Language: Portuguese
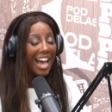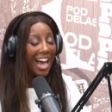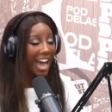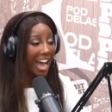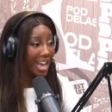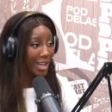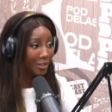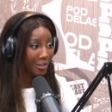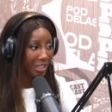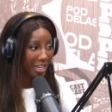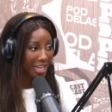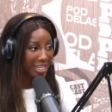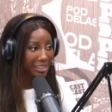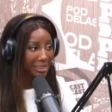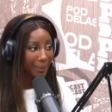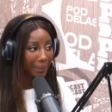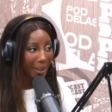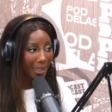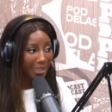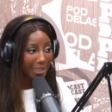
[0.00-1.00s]
Aí aluguei esse
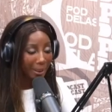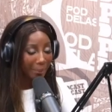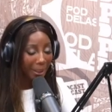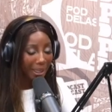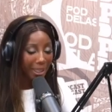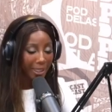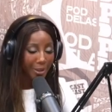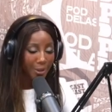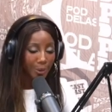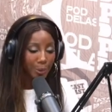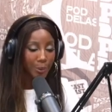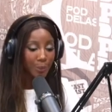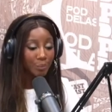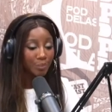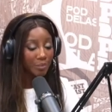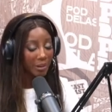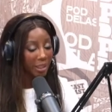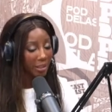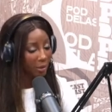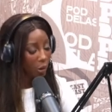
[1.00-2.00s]
apartamento
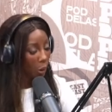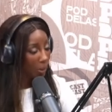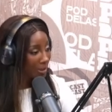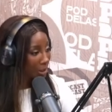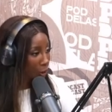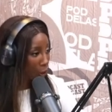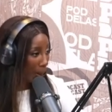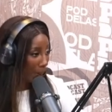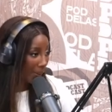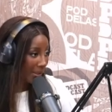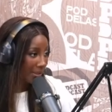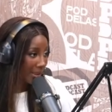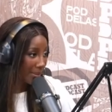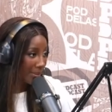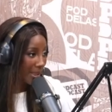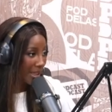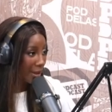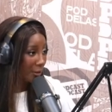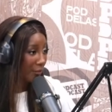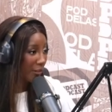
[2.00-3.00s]
começou a
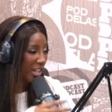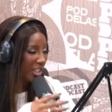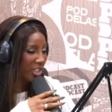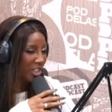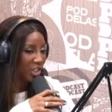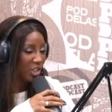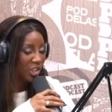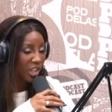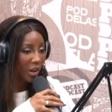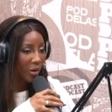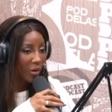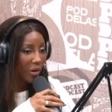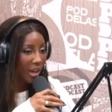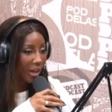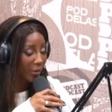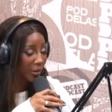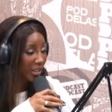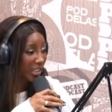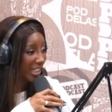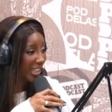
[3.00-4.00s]
pandemia. Eu falei, gente, agora?
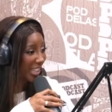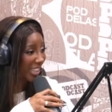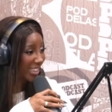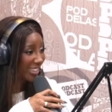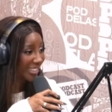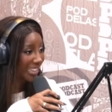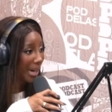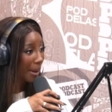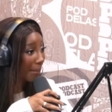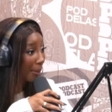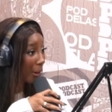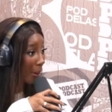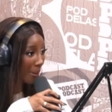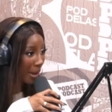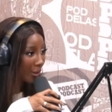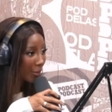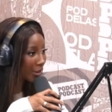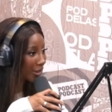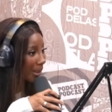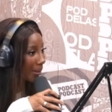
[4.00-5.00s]
Eu vou ter que. Como é
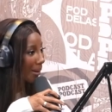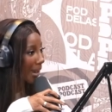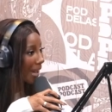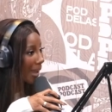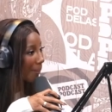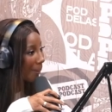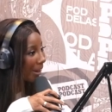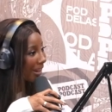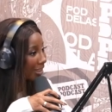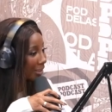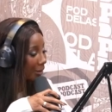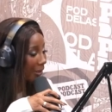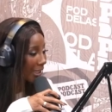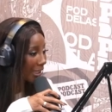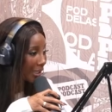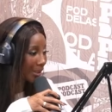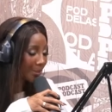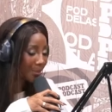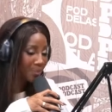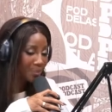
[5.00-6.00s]
que eu vou trabalhar e pagar isso
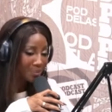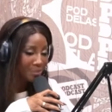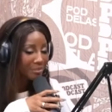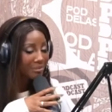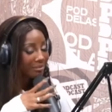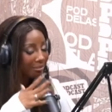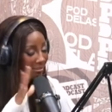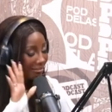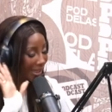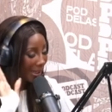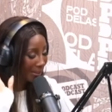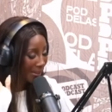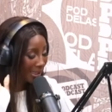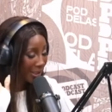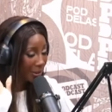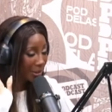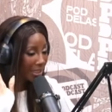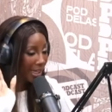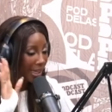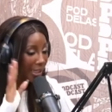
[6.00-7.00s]
aqui? Mas
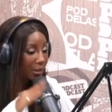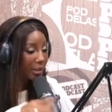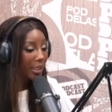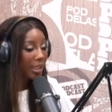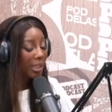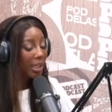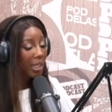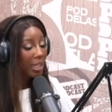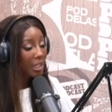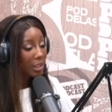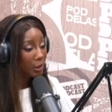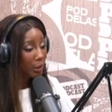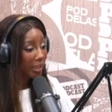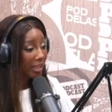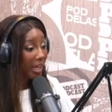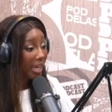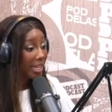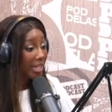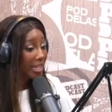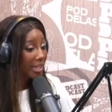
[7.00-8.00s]
deu certo. Só
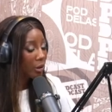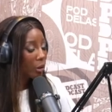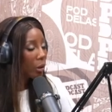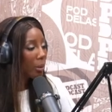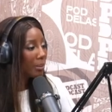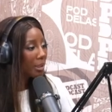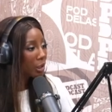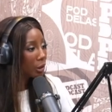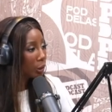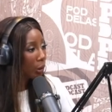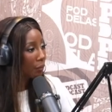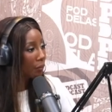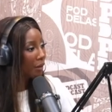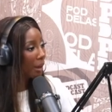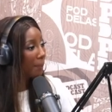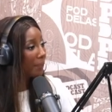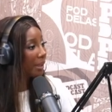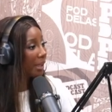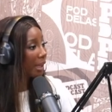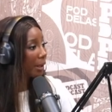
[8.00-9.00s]
que aí começou a
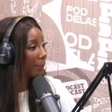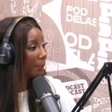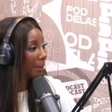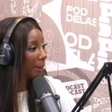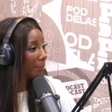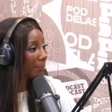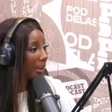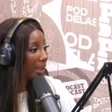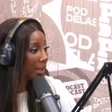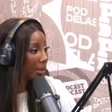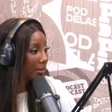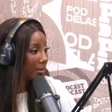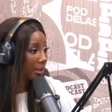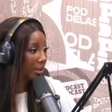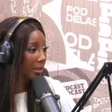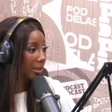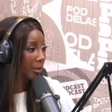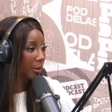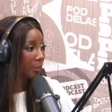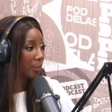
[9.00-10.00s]
ficar pequeno para mim,
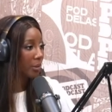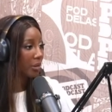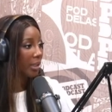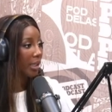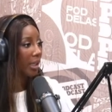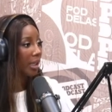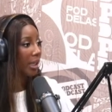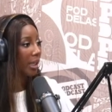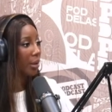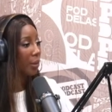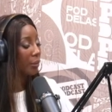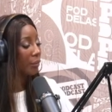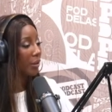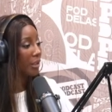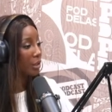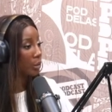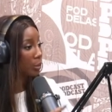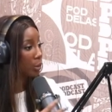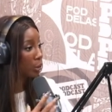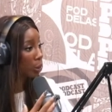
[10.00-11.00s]
entendeu? Porque eu
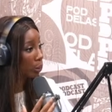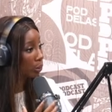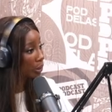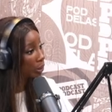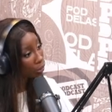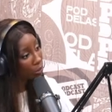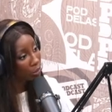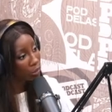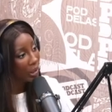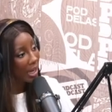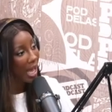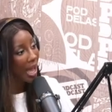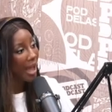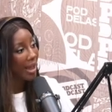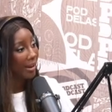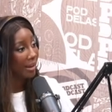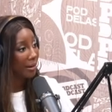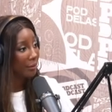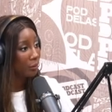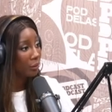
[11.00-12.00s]
faço meus conteúdos lá,
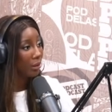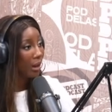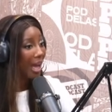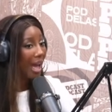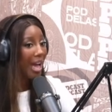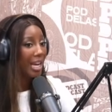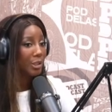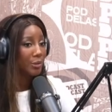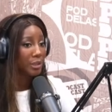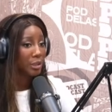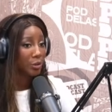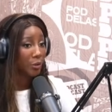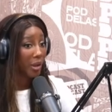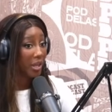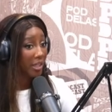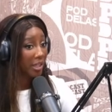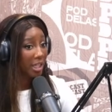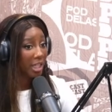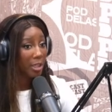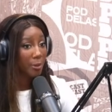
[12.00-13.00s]
gravo lá, às vezes vai
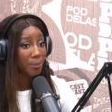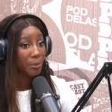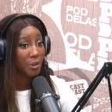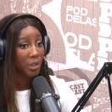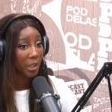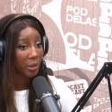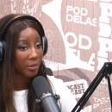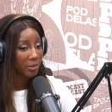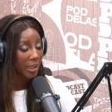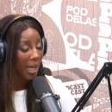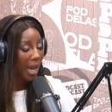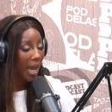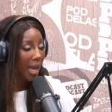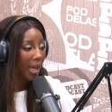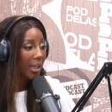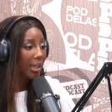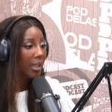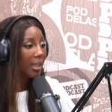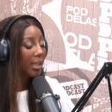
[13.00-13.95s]
equipe, já não dá.